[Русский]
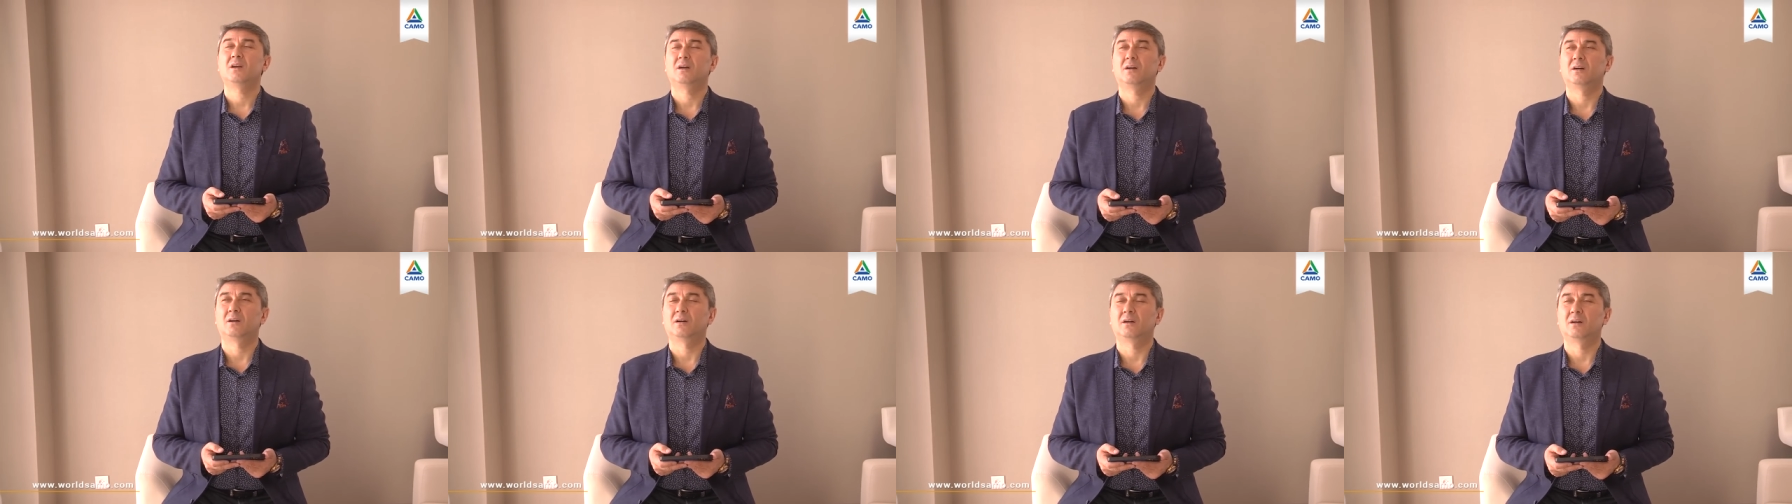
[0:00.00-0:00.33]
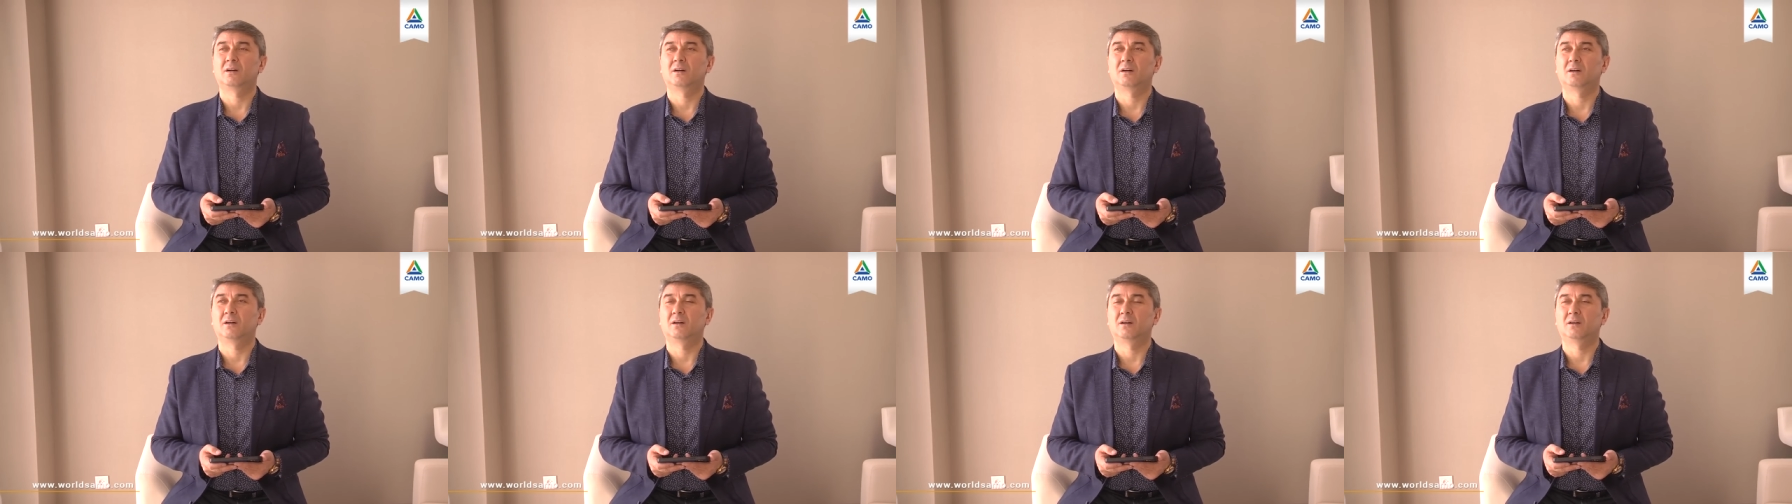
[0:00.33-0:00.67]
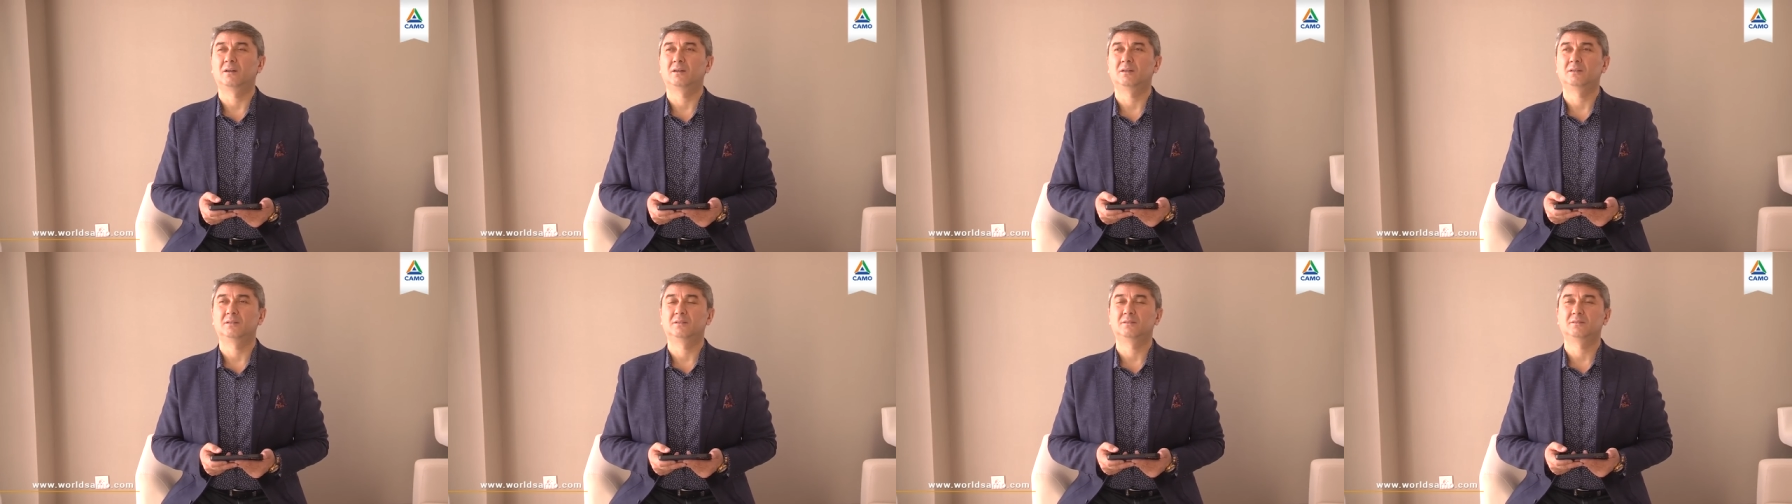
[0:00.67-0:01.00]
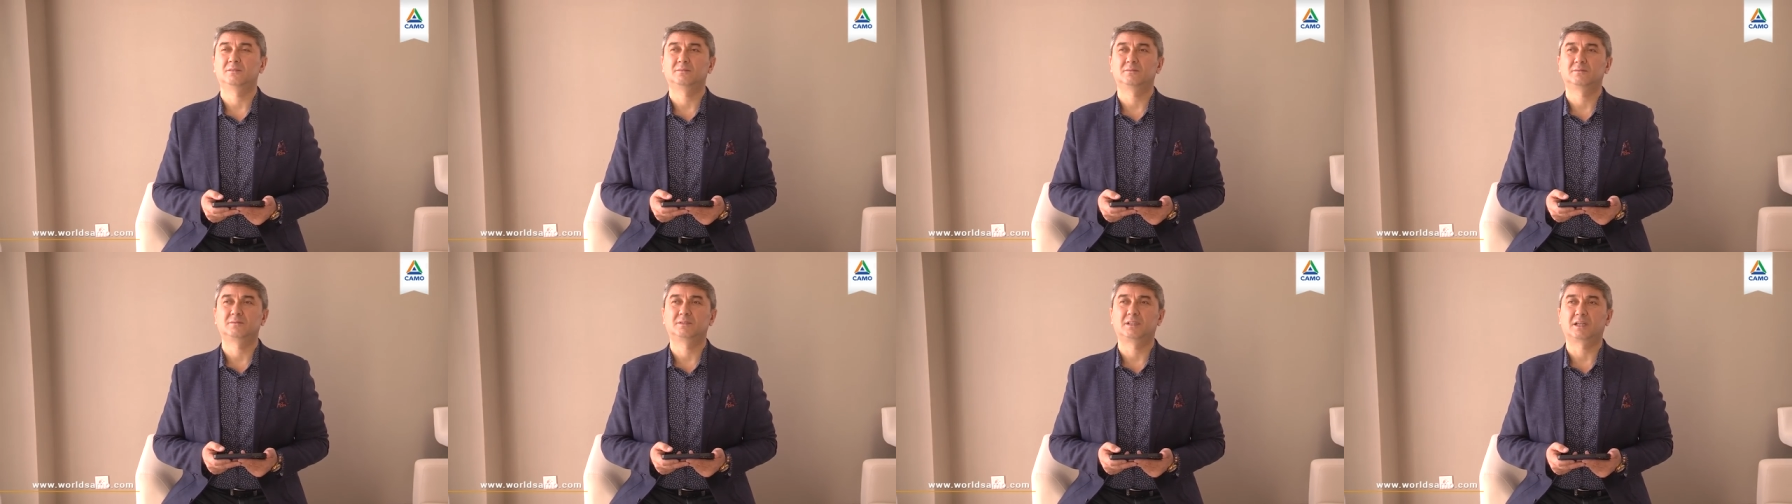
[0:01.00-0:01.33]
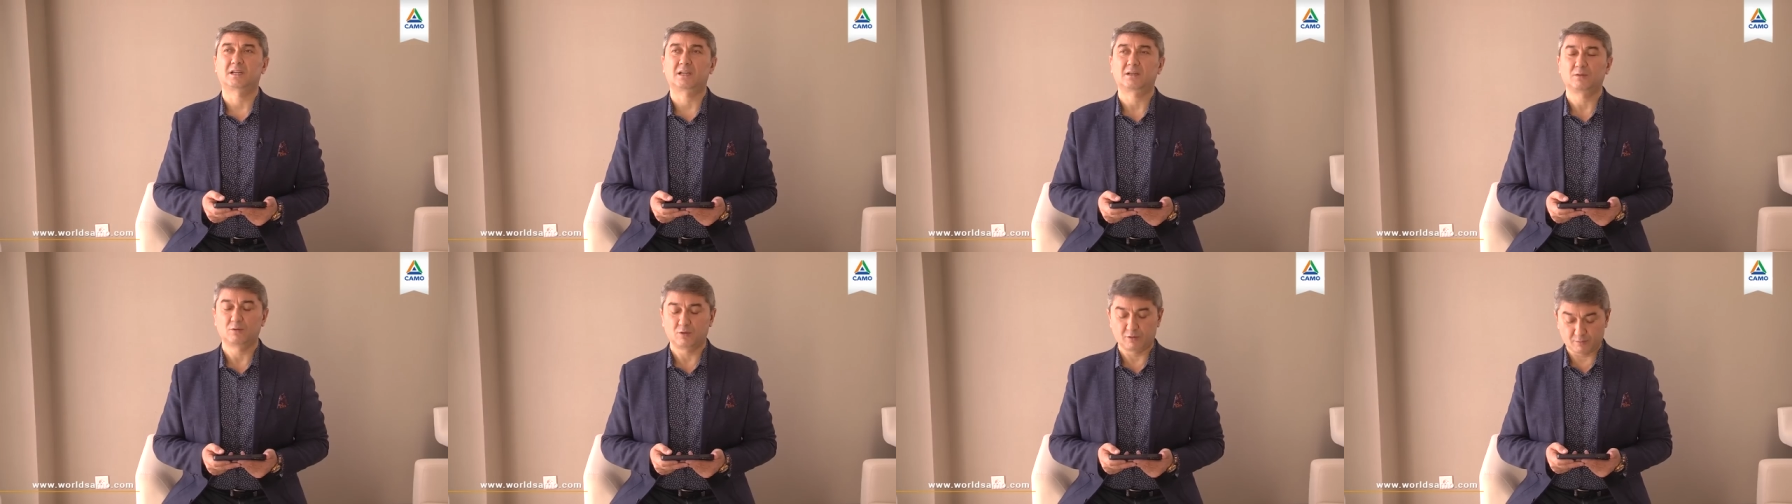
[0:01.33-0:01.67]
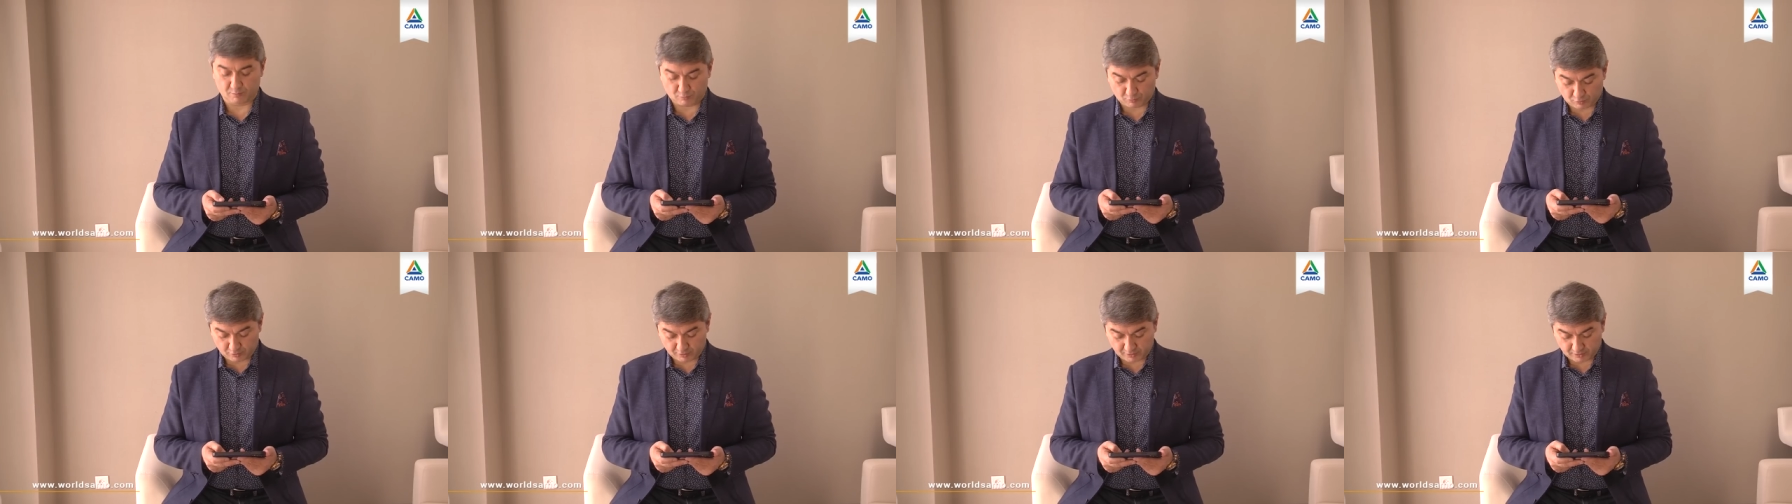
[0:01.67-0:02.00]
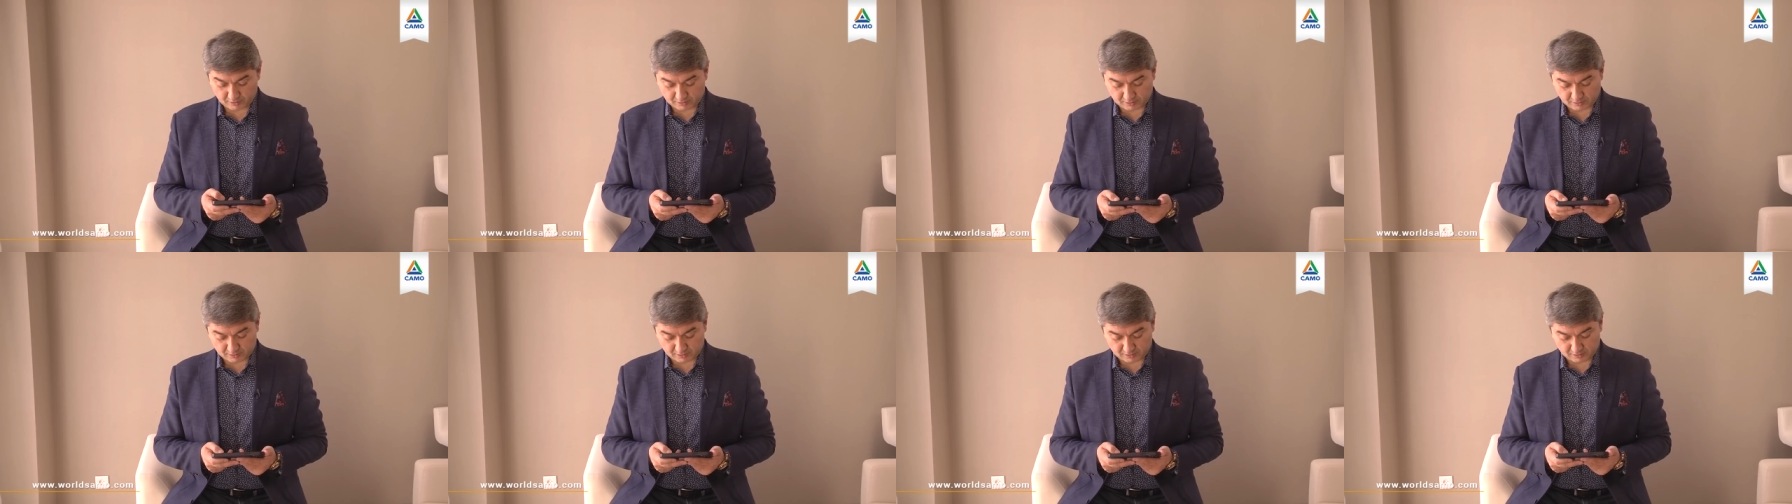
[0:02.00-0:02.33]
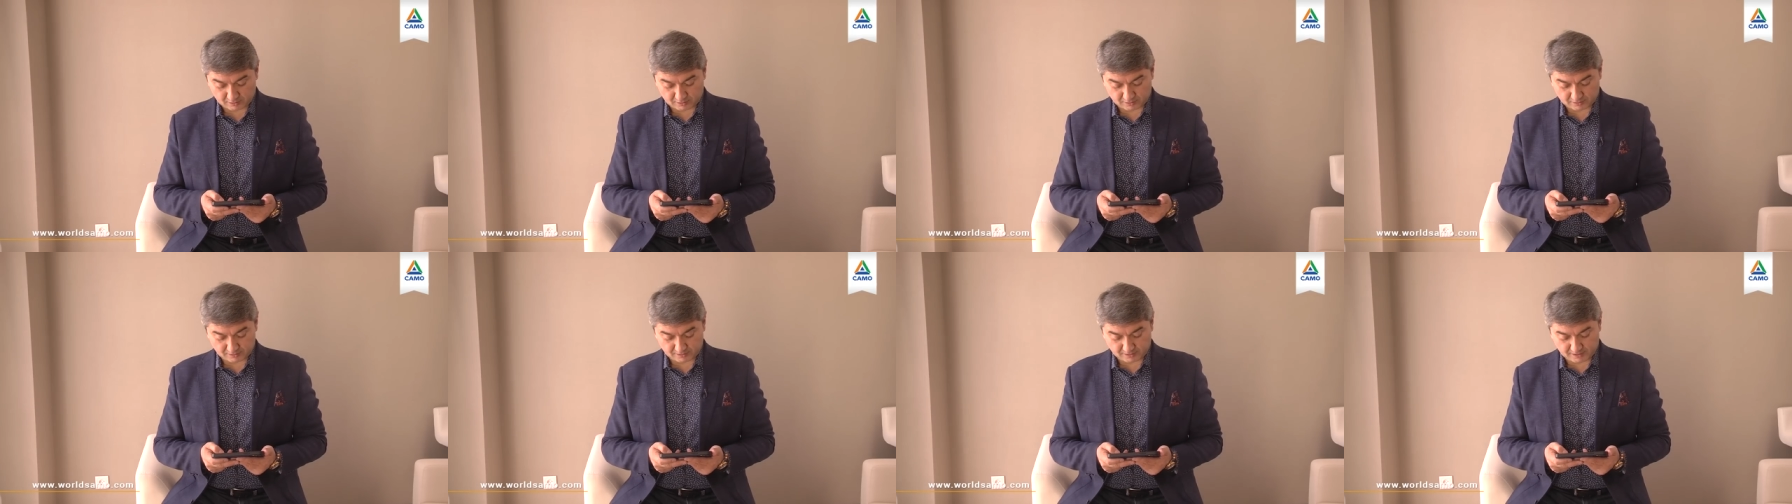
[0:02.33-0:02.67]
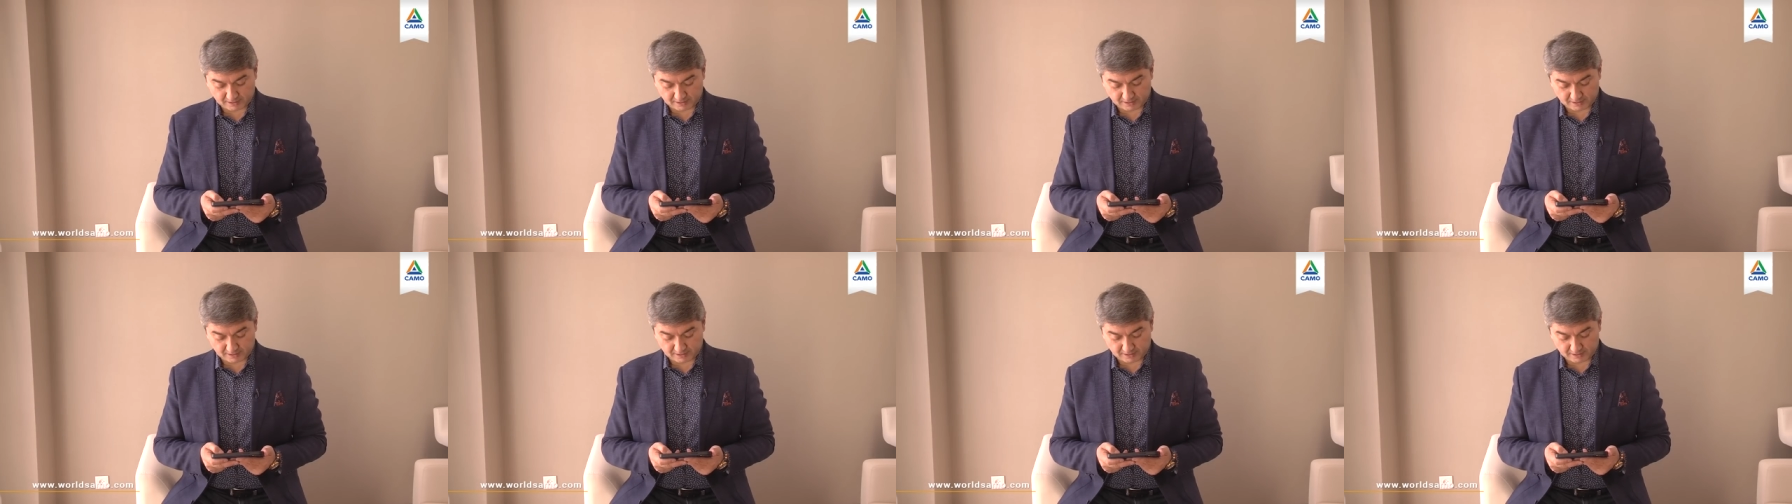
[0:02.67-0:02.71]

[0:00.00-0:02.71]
А, дорогой мой, а,